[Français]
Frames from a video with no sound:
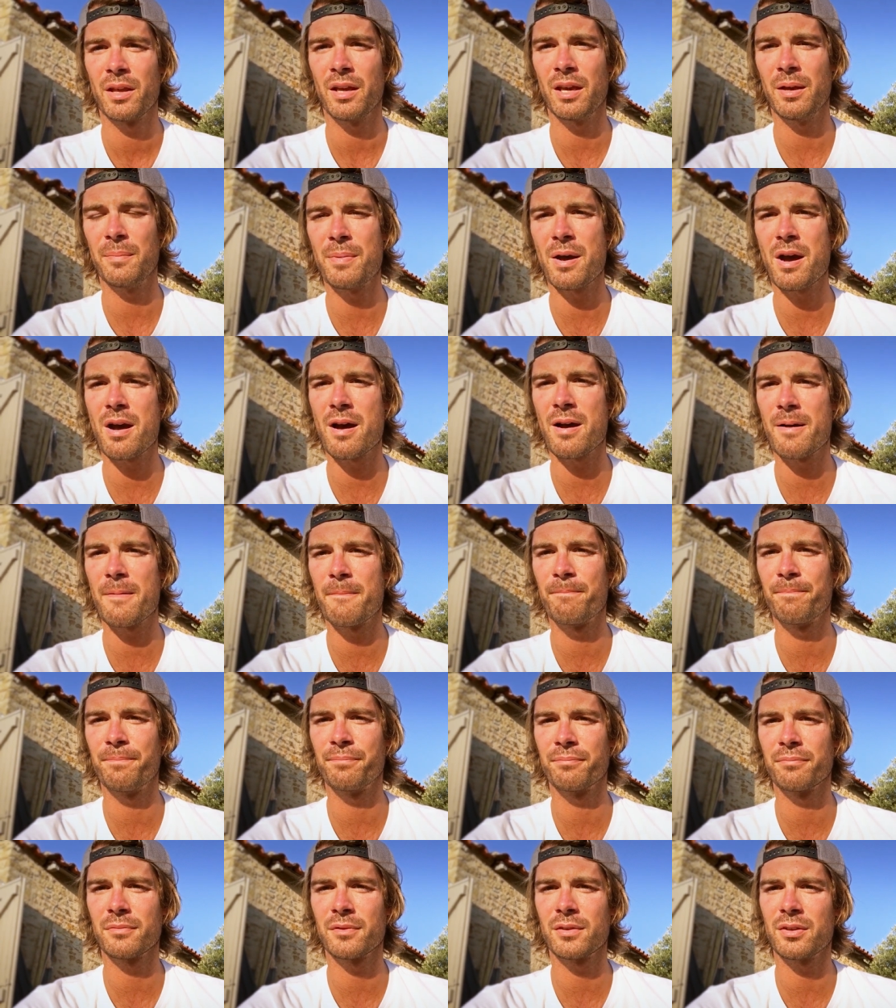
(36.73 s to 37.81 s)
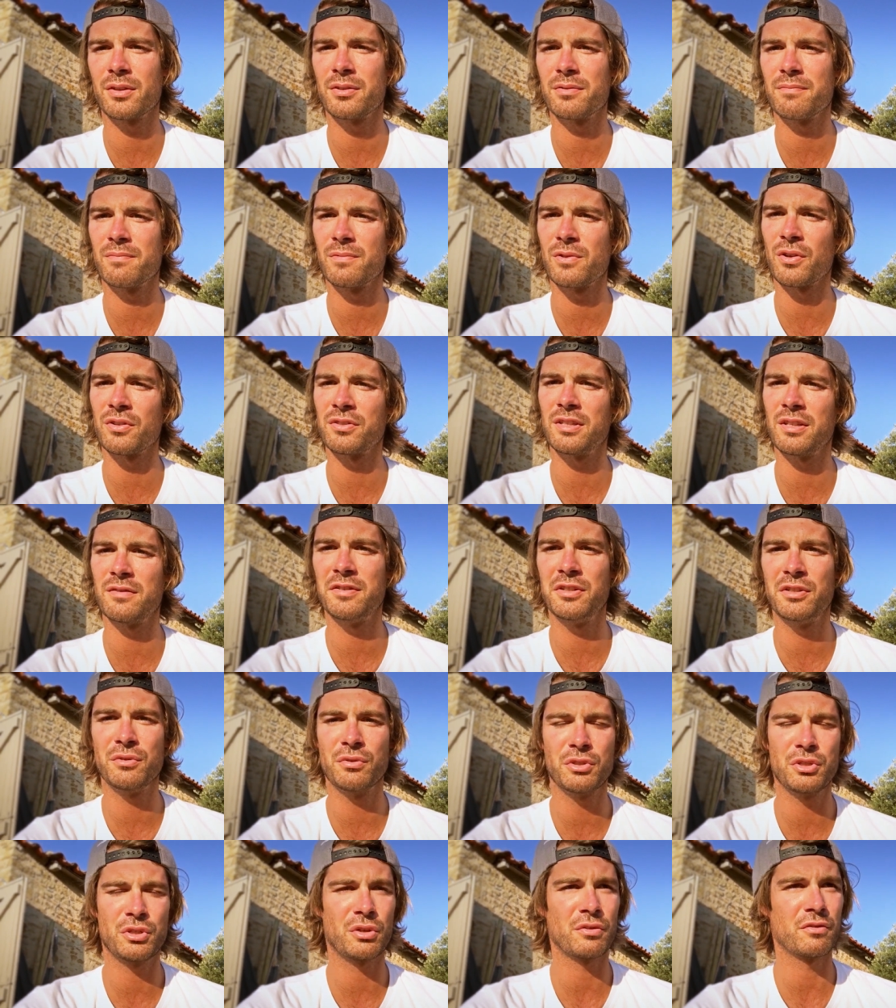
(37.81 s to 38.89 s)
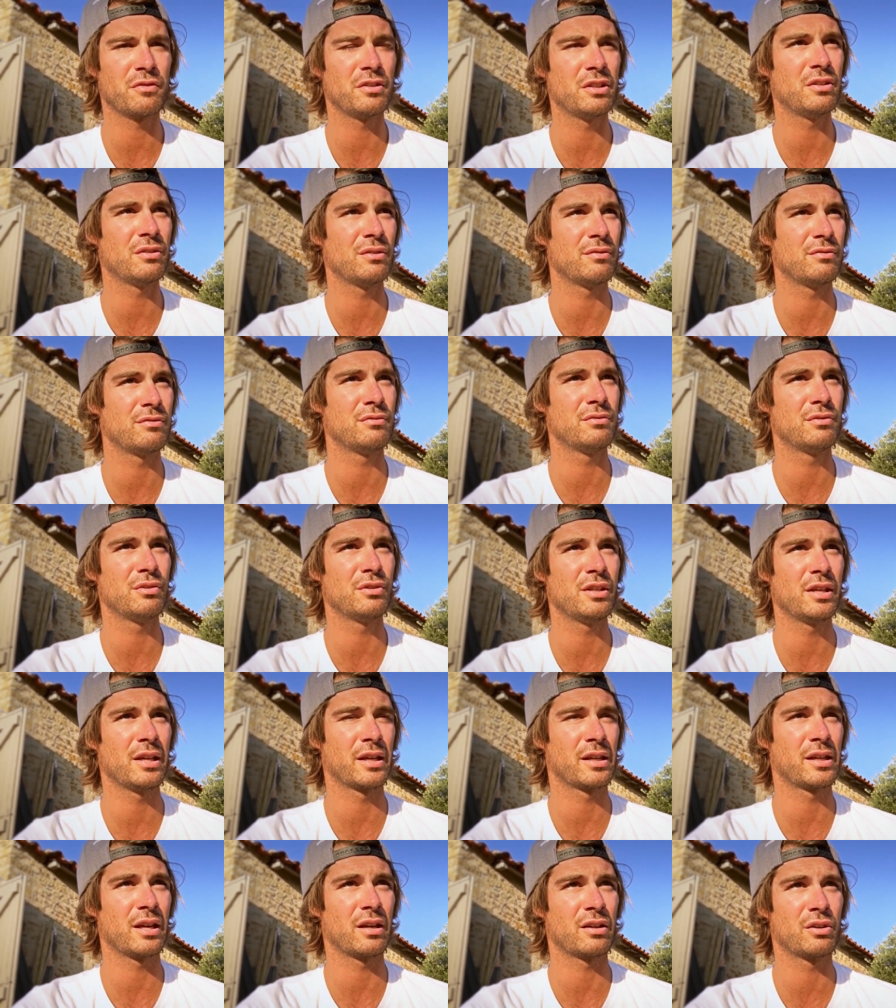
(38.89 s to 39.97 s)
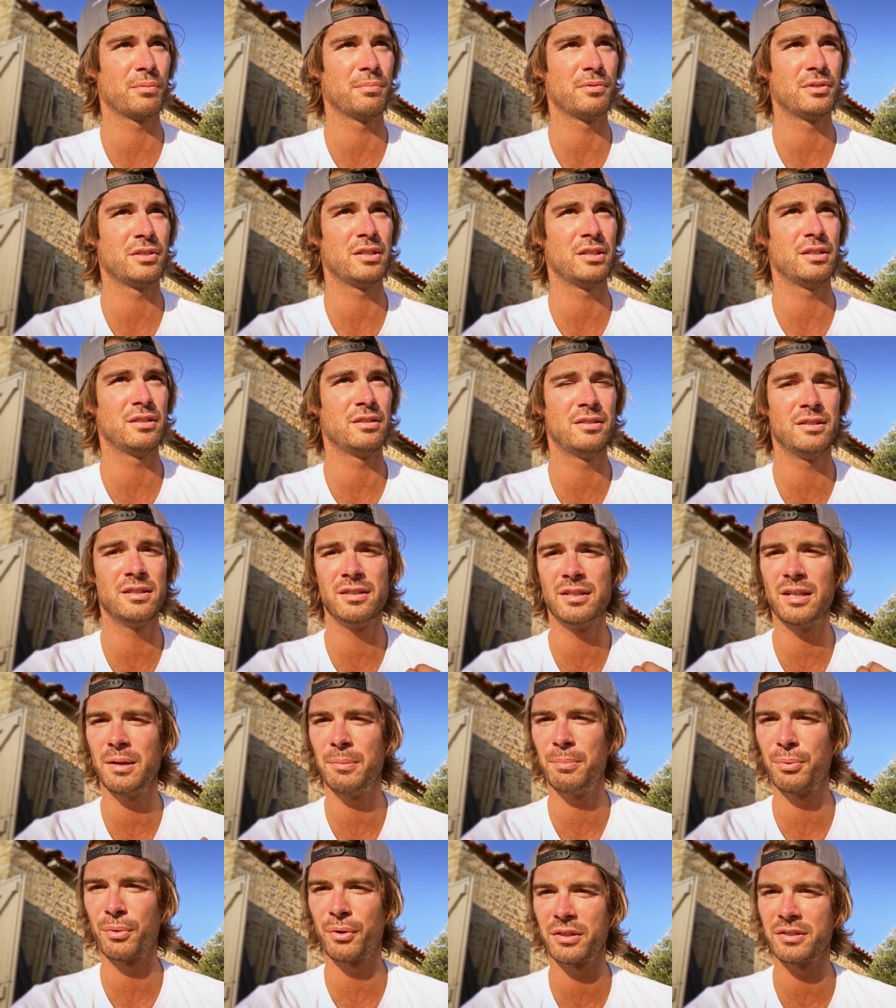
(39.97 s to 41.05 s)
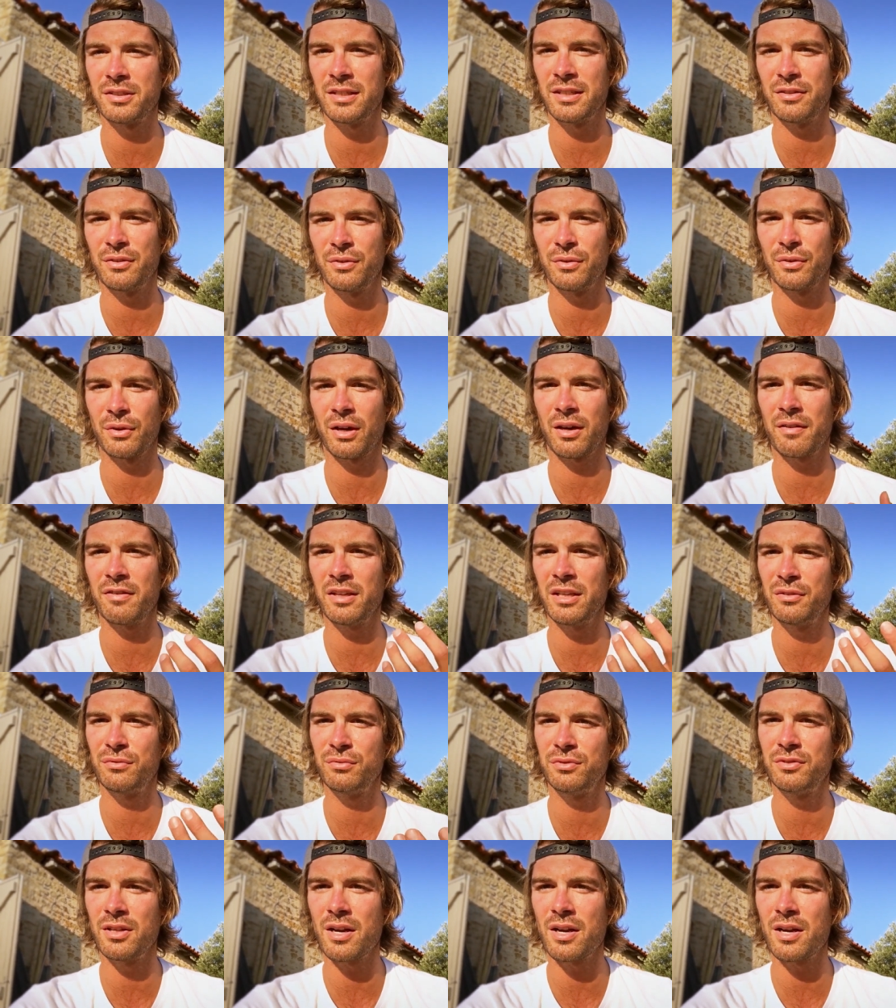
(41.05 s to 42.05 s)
Et eh bah, ben, dans cette vidéo, j'ai envie de vous donner quelques petites idées pour essayer de réveiller tout